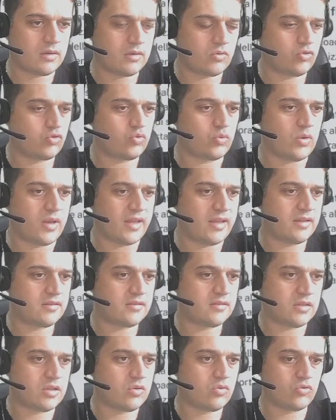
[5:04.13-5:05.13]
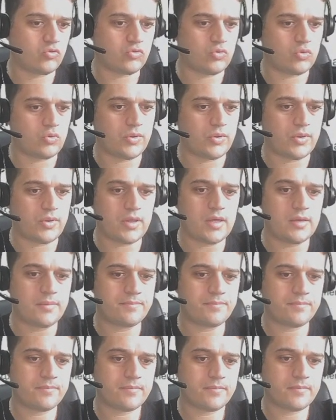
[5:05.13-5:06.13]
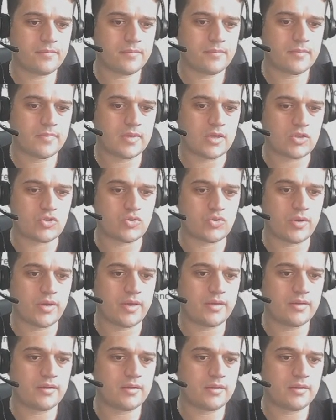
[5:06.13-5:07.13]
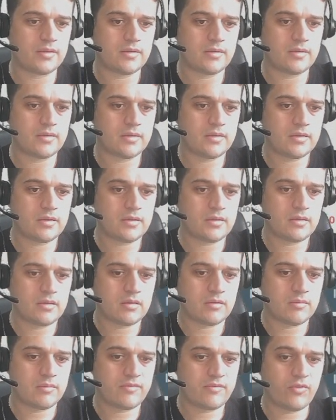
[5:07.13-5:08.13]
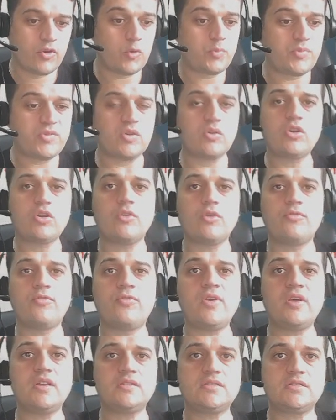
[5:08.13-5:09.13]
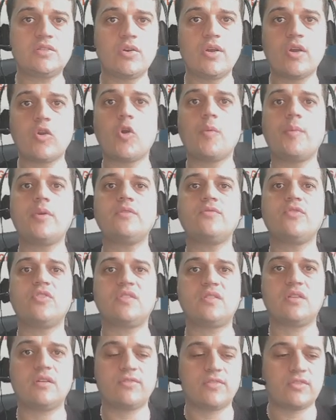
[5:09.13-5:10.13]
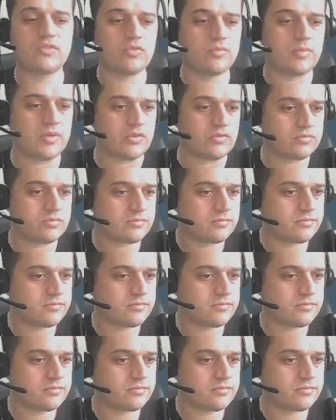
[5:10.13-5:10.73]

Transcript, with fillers: consulência, né, uma consultoria, tá joia? Foi a opção que eu fiz, eu recomendo você fazer o mesmo.